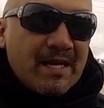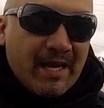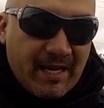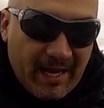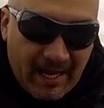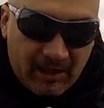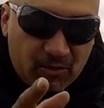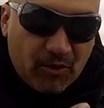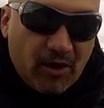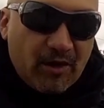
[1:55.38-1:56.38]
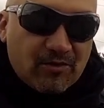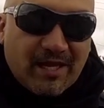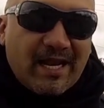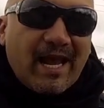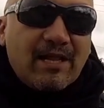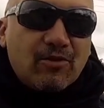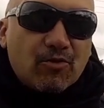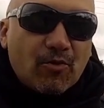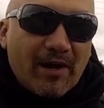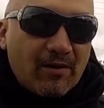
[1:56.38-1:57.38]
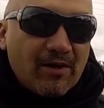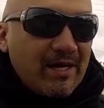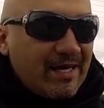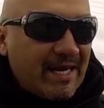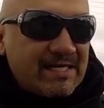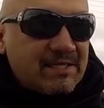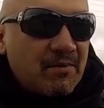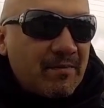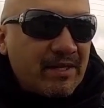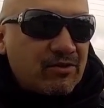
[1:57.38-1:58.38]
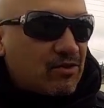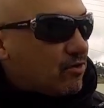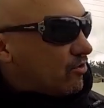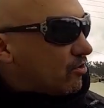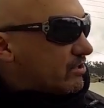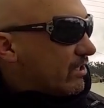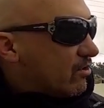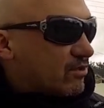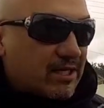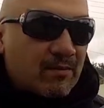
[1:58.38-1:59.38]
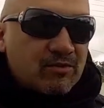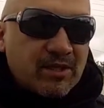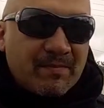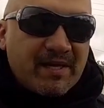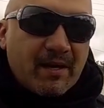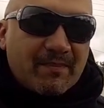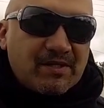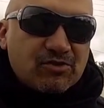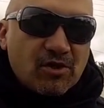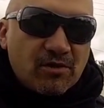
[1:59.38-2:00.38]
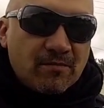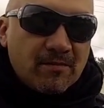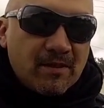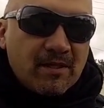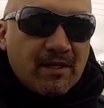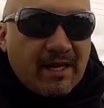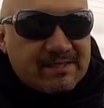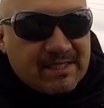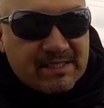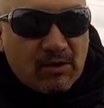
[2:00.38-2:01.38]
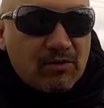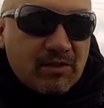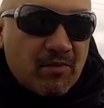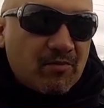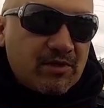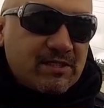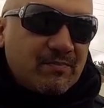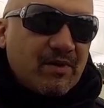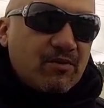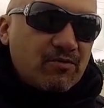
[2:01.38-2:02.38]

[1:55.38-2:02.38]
eh, el, el Hotel El Duruelo. Y en este momento nos encontramos en Villa Pinzón. Este es el último municipio de